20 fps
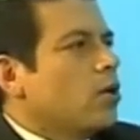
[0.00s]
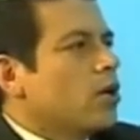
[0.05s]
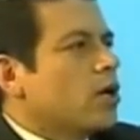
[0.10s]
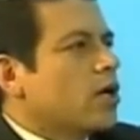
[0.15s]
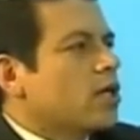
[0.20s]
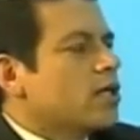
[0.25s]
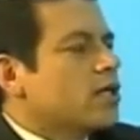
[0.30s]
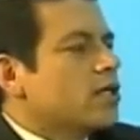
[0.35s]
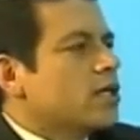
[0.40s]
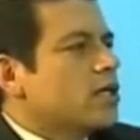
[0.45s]

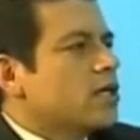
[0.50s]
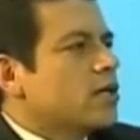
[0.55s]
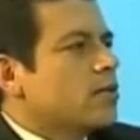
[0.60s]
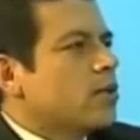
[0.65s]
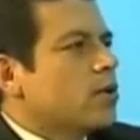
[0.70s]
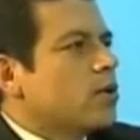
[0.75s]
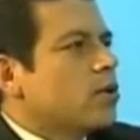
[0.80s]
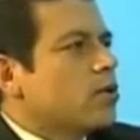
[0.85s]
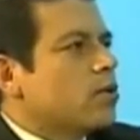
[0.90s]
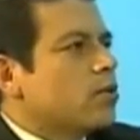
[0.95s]
organizar en
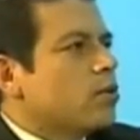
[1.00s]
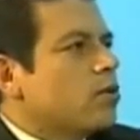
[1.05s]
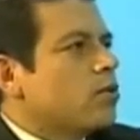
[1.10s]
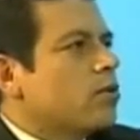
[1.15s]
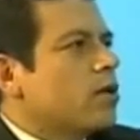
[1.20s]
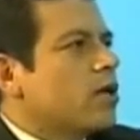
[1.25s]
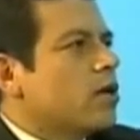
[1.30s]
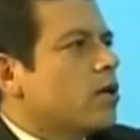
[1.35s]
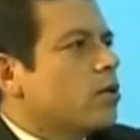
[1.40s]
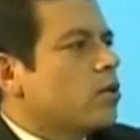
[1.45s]
mejor
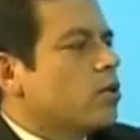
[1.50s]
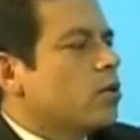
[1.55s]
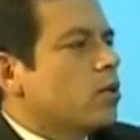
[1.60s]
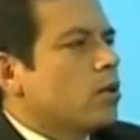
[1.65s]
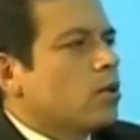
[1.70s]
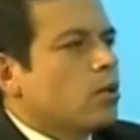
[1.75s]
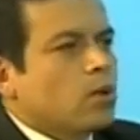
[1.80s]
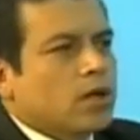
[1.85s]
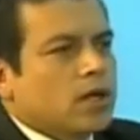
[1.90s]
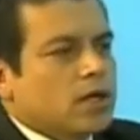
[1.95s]
forma
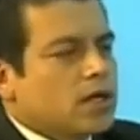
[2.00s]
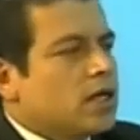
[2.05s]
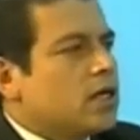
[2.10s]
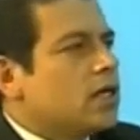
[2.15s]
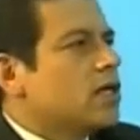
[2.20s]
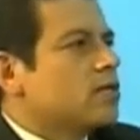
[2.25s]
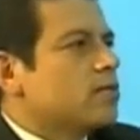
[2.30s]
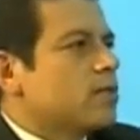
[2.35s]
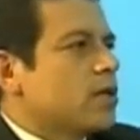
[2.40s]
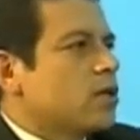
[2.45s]
algún
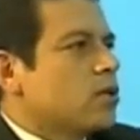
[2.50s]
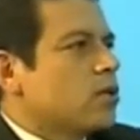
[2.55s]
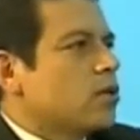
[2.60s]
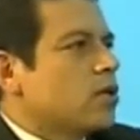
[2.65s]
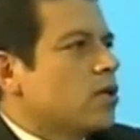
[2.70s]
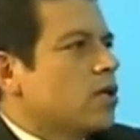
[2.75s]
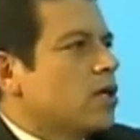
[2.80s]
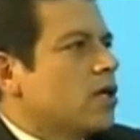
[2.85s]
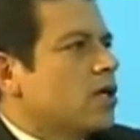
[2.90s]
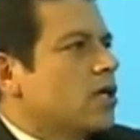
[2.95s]
cualquier aspecto
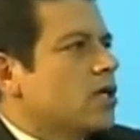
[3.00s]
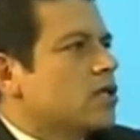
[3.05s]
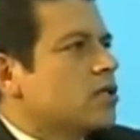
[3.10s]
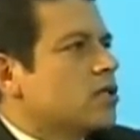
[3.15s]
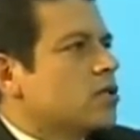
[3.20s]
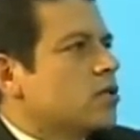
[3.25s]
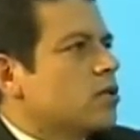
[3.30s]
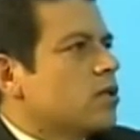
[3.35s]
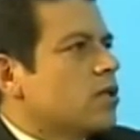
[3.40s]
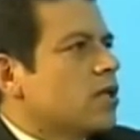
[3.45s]
de la
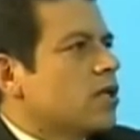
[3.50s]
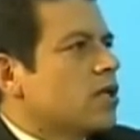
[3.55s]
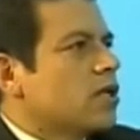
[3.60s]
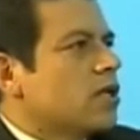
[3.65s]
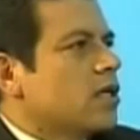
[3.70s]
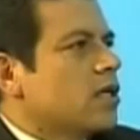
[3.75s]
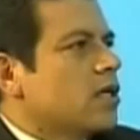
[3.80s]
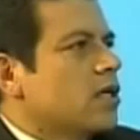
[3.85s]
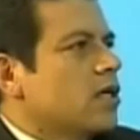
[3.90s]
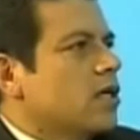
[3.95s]

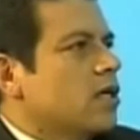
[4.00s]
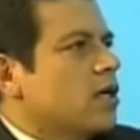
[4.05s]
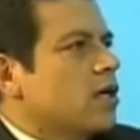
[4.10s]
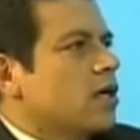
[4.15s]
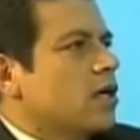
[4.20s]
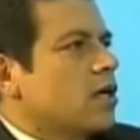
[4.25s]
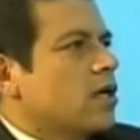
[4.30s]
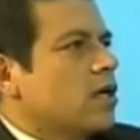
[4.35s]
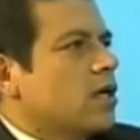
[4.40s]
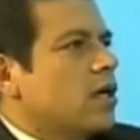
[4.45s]
ciudadanía.
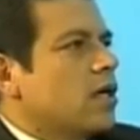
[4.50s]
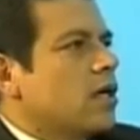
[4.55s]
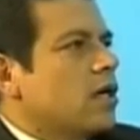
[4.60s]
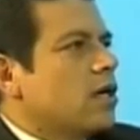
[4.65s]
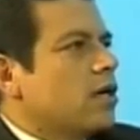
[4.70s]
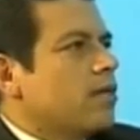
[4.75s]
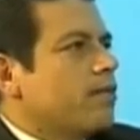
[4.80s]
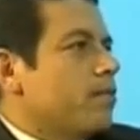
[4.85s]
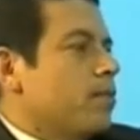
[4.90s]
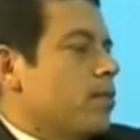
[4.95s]
Que